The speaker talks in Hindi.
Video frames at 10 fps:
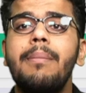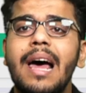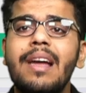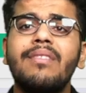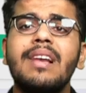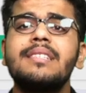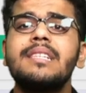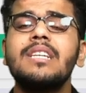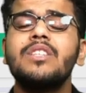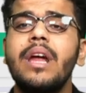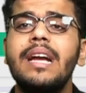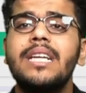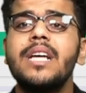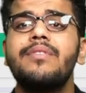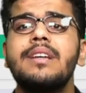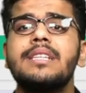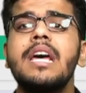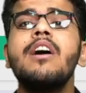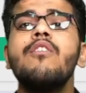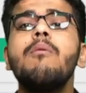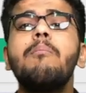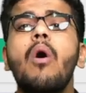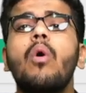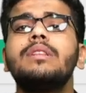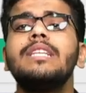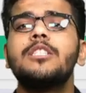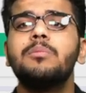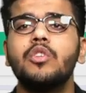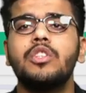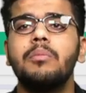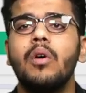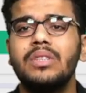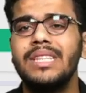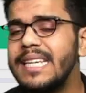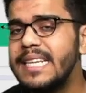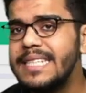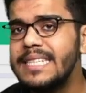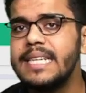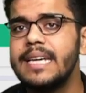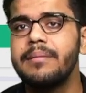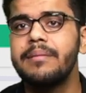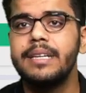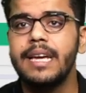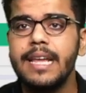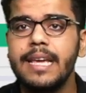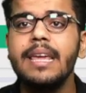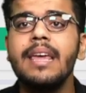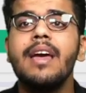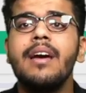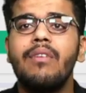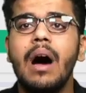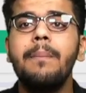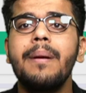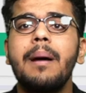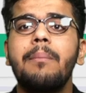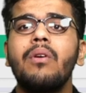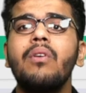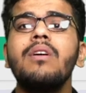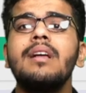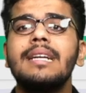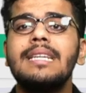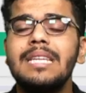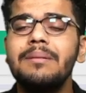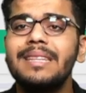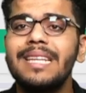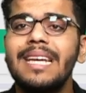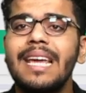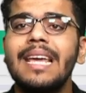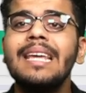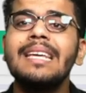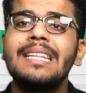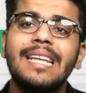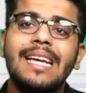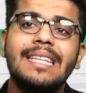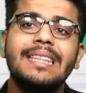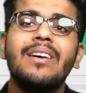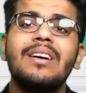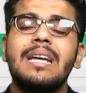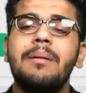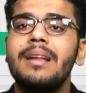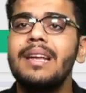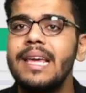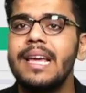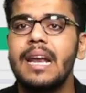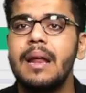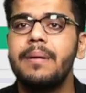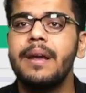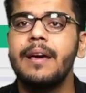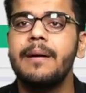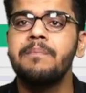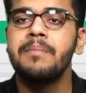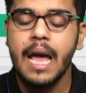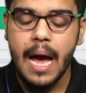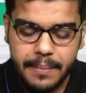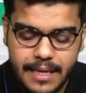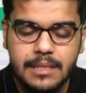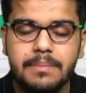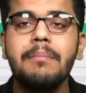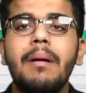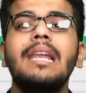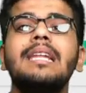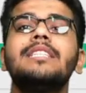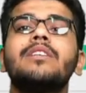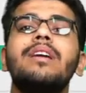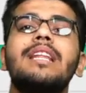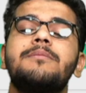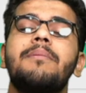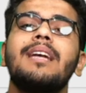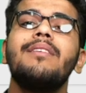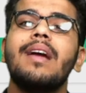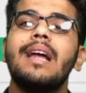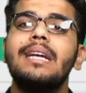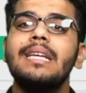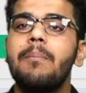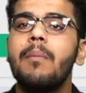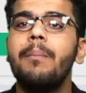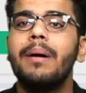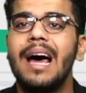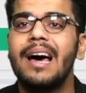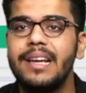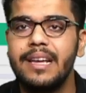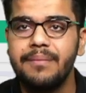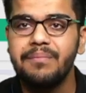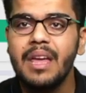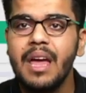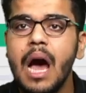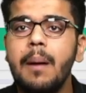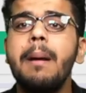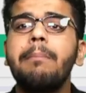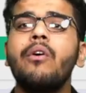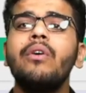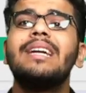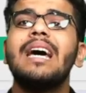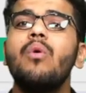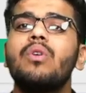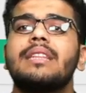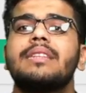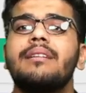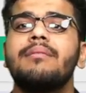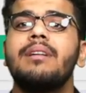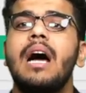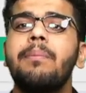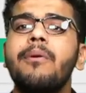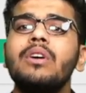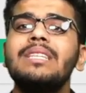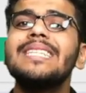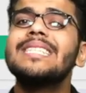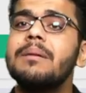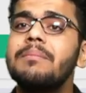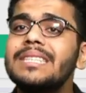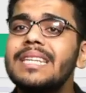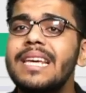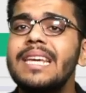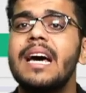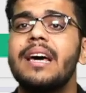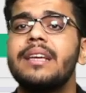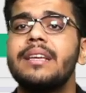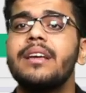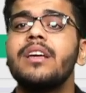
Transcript: लाइव क्लासेस का जो इंटरफेस है वो बहुत ही स्मूथ बहुत ही ईजी है यानी कि वहां पर आपको किसी भी तरीके की दिक्कतें का सामना नहीं करना पड़ेगा अब इसमें मान लीजिए कोई रेस्पेक्टिव फैकल्टी आपको पढ़ा रहे हैं अब आपको कोई डाउट आता है आपको कोई चीज समझ नहीं आ रही है